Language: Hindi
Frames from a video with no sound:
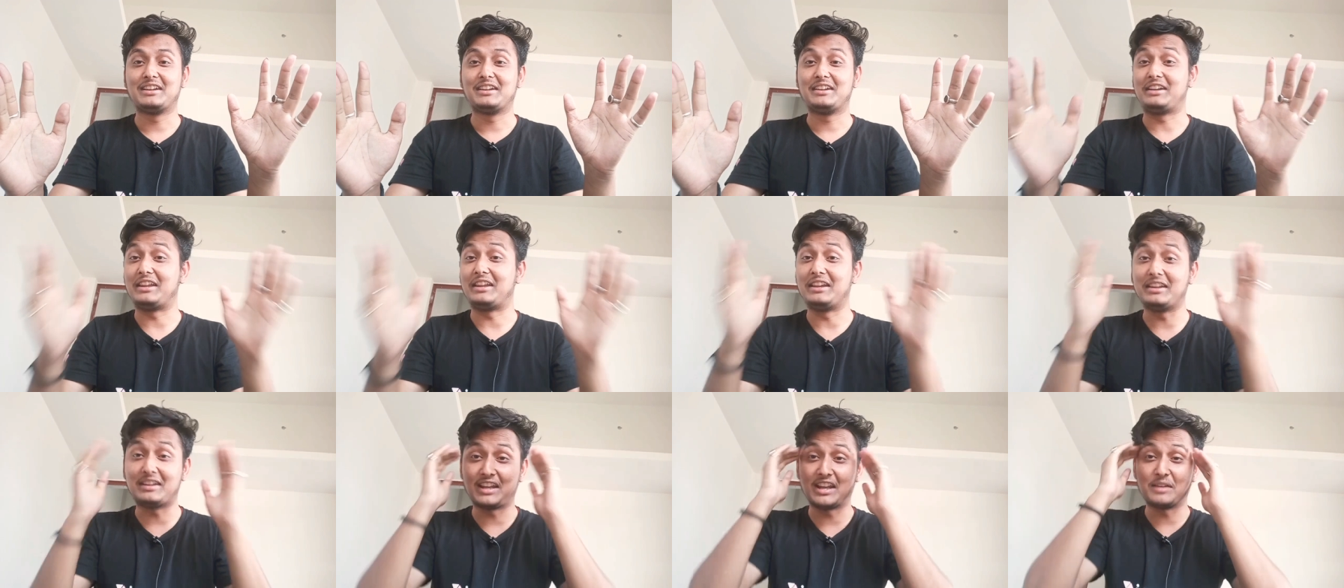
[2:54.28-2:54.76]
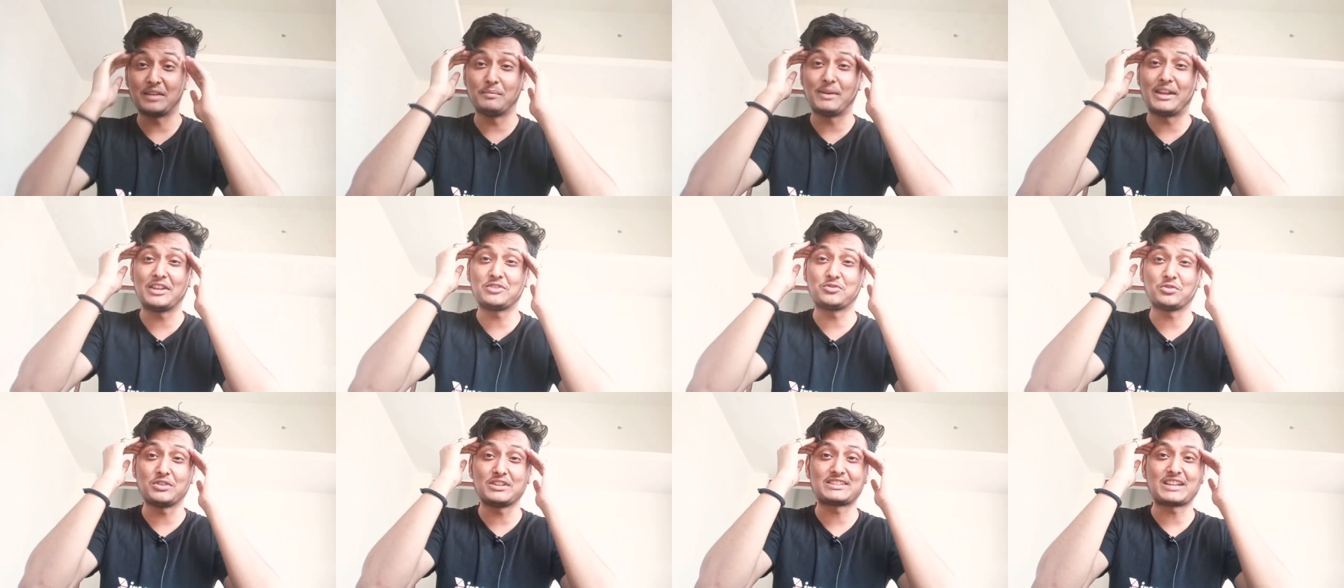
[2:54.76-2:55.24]
ठीक है ना मैंने
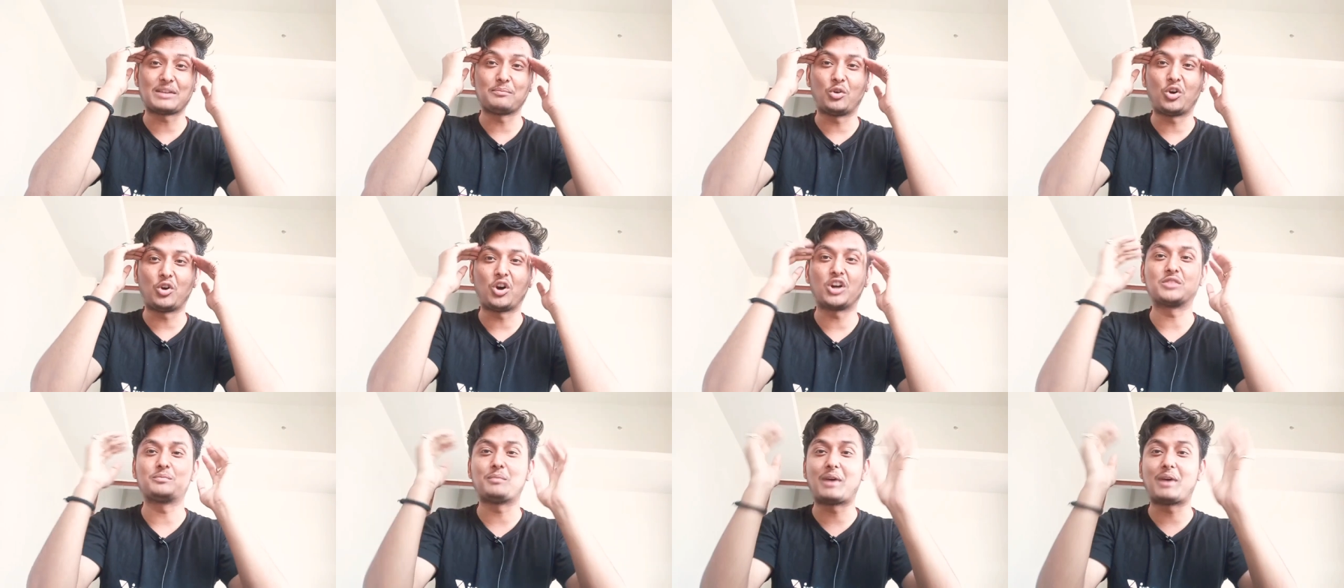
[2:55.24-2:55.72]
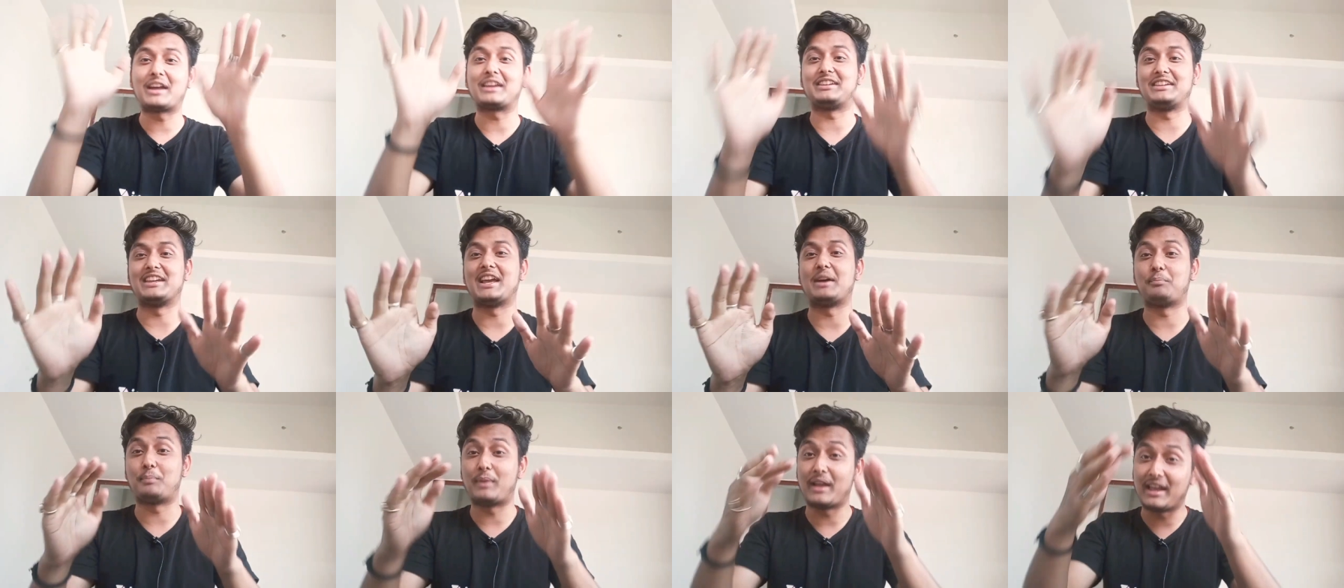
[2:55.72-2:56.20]
तो ऐसा बहुत बार
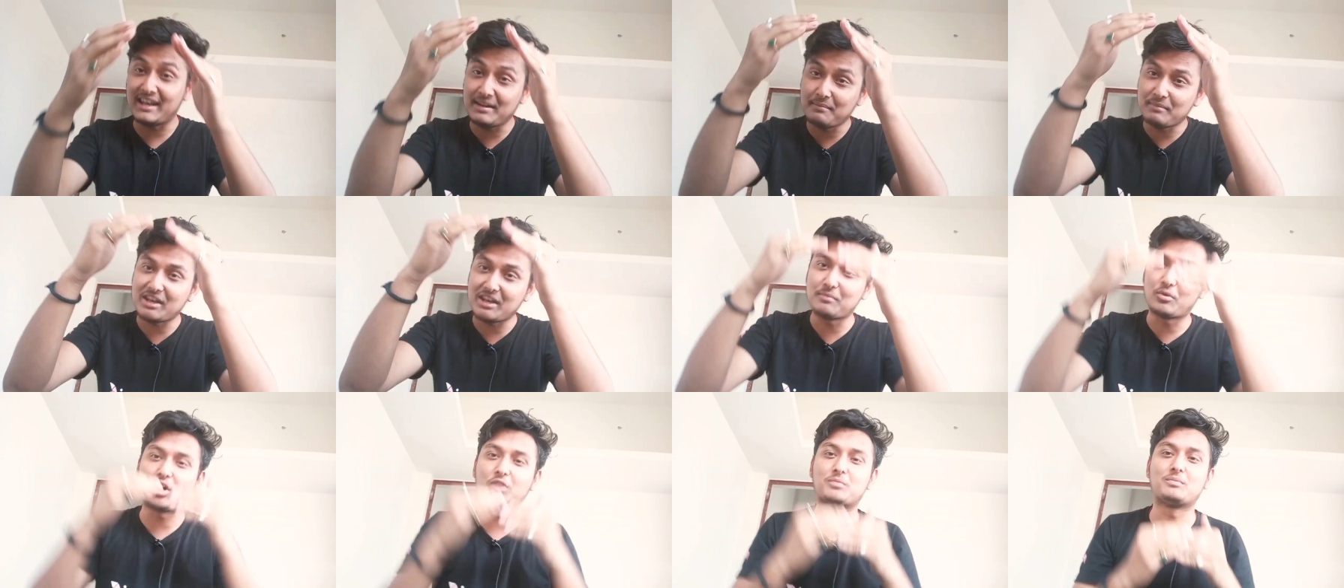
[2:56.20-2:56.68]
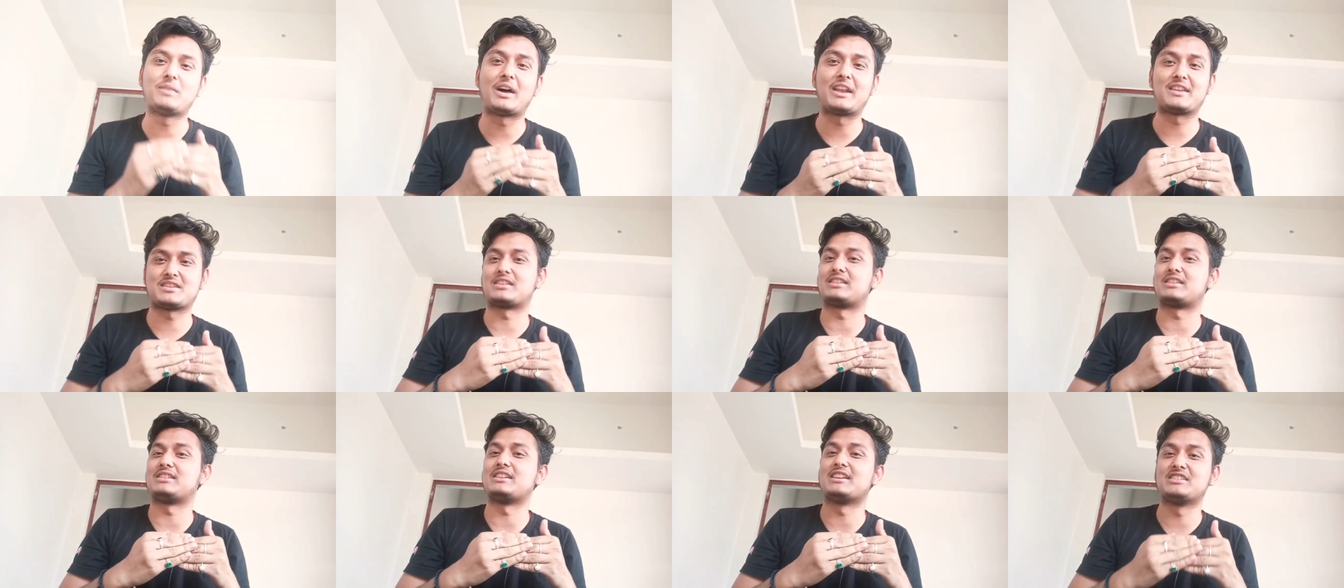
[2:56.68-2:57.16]
किया पहले मैंने बहुत बार
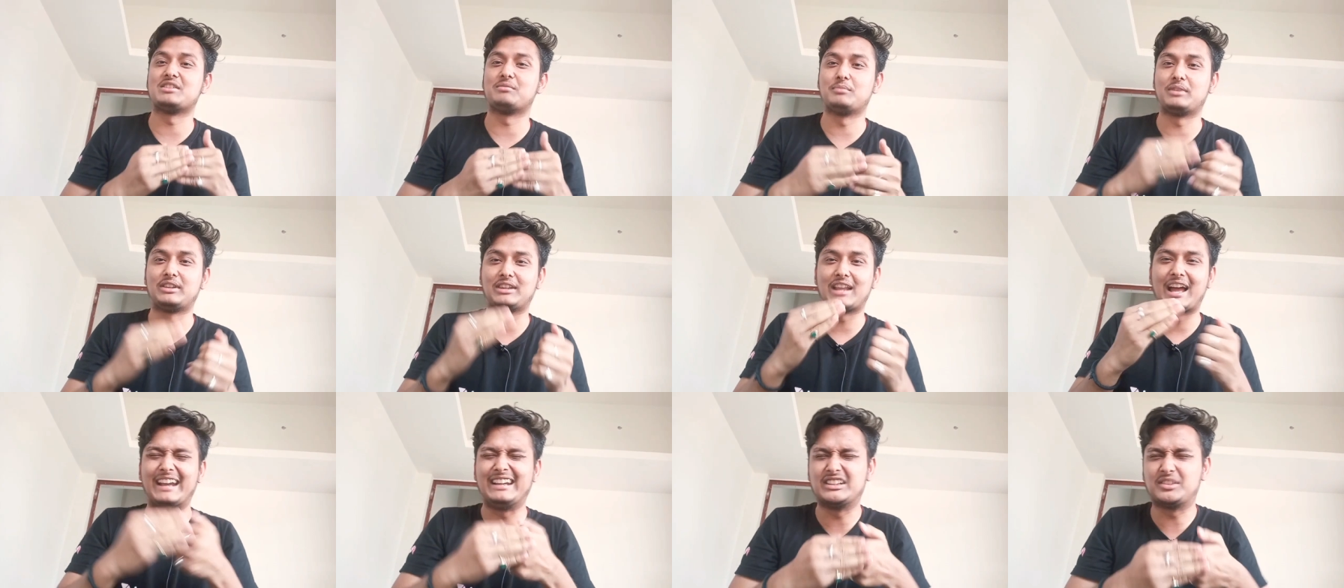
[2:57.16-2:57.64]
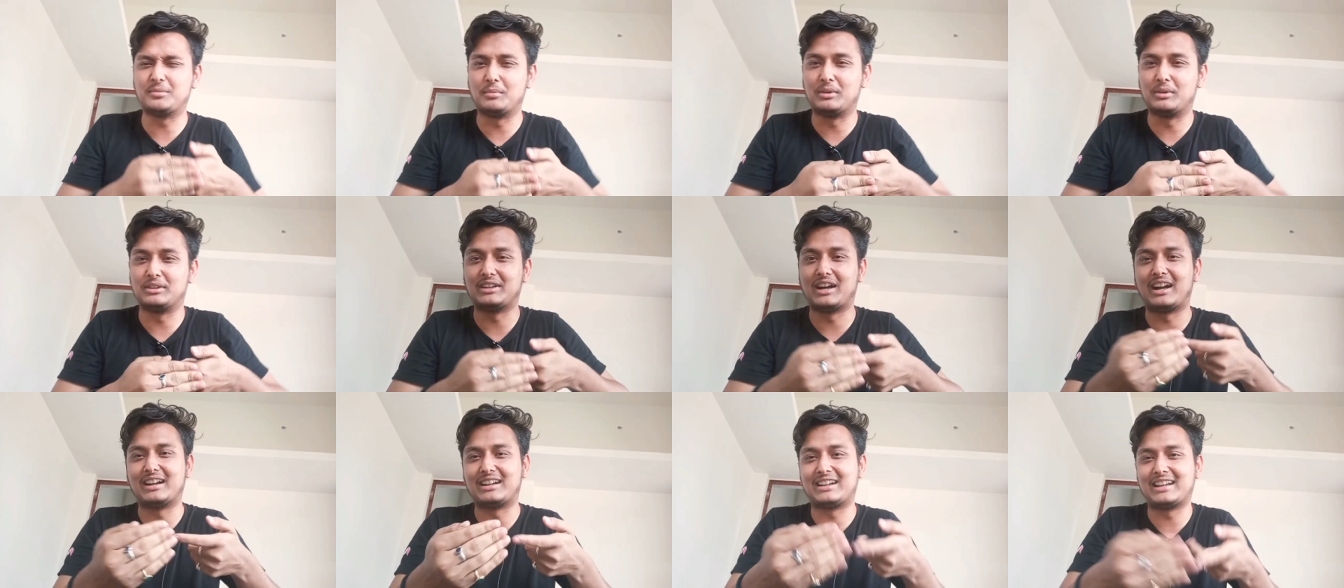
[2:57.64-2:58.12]
ऐसा किया जब मैं नाइन्थ में
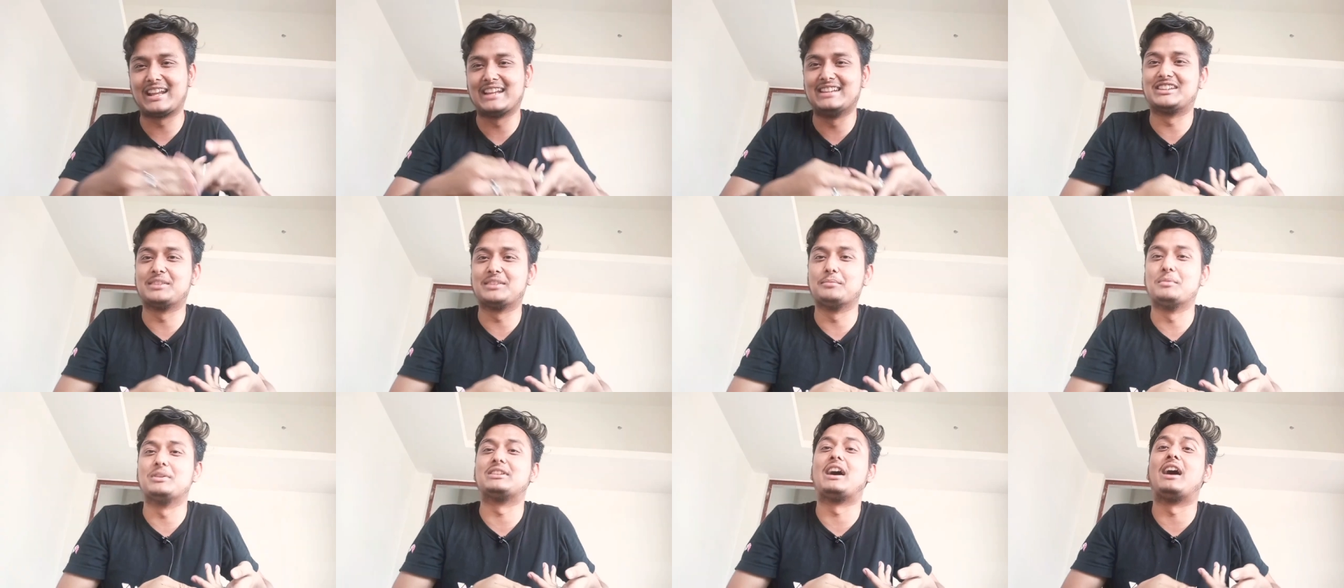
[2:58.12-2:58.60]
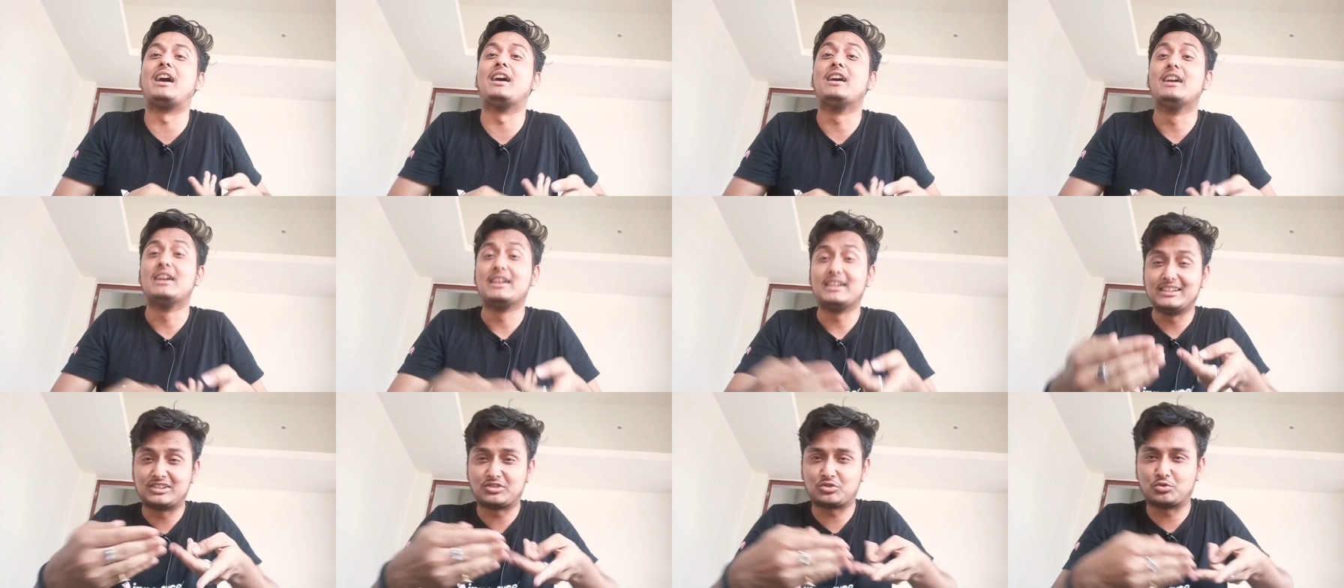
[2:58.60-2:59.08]
था टेंथ में था
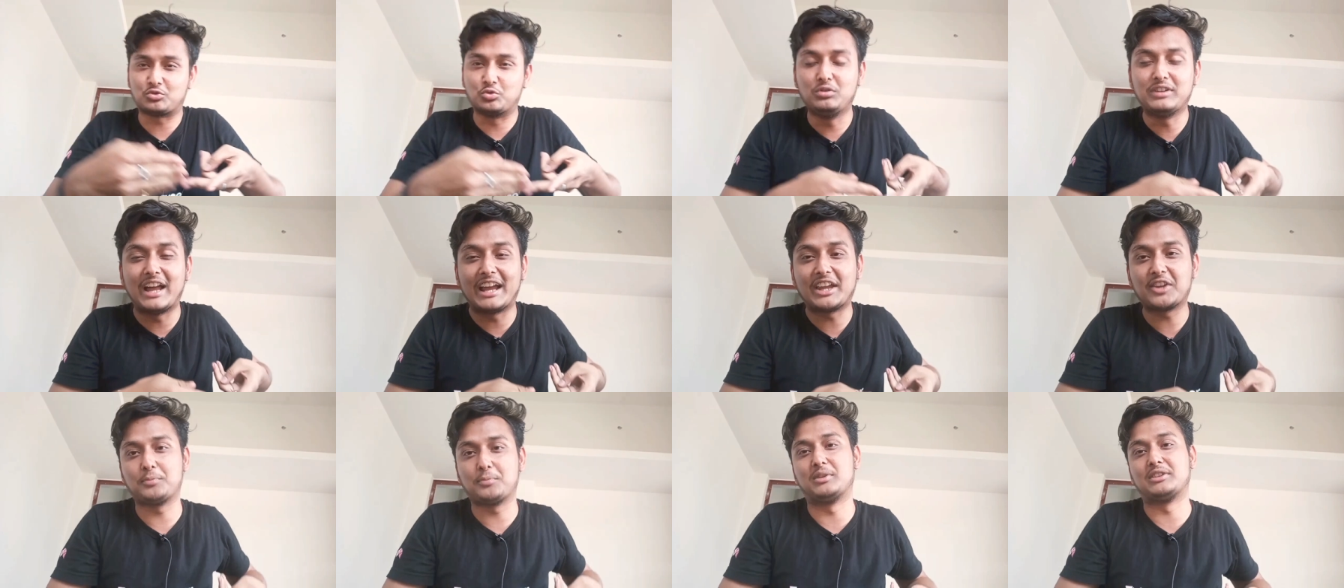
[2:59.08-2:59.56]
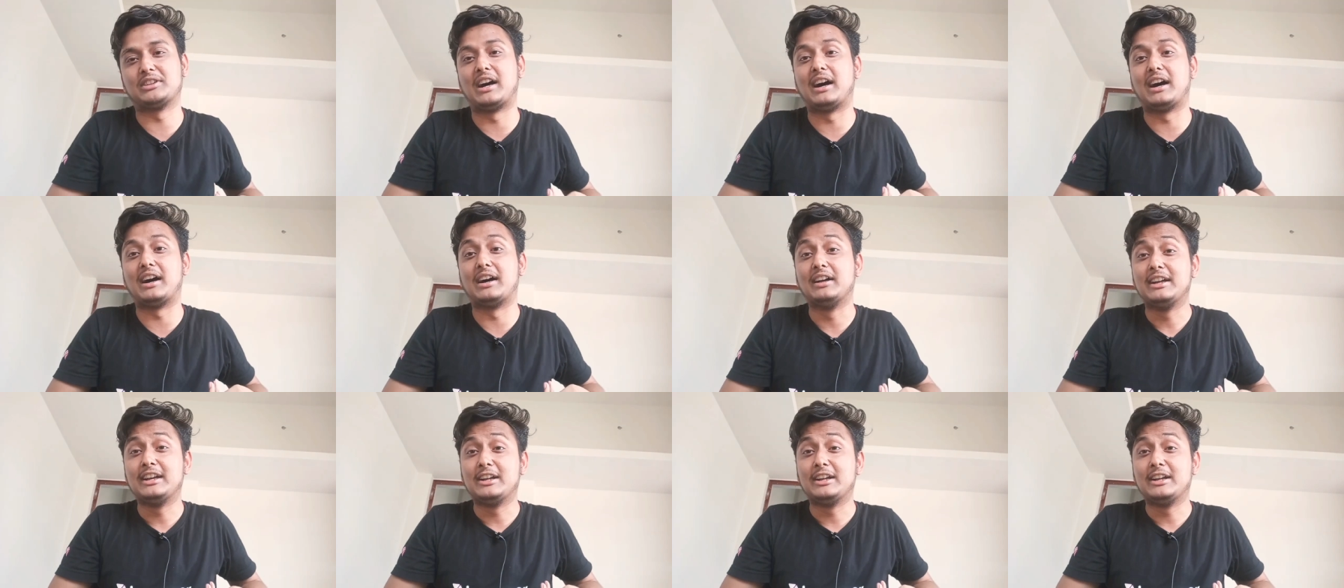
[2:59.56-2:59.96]
स्कूल लाइफ में था